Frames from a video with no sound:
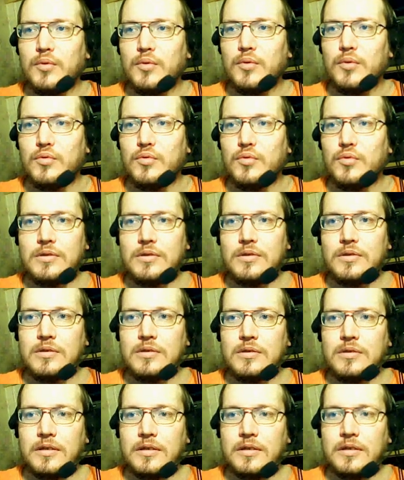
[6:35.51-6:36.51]
Плюс
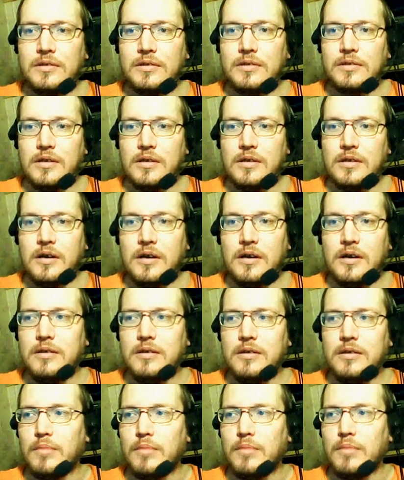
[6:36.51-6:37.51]
состоит из А
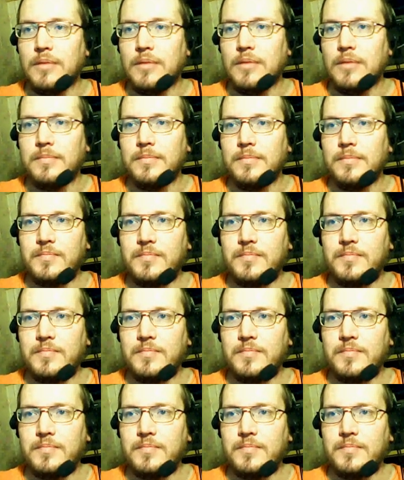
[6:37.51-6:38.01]
и Б.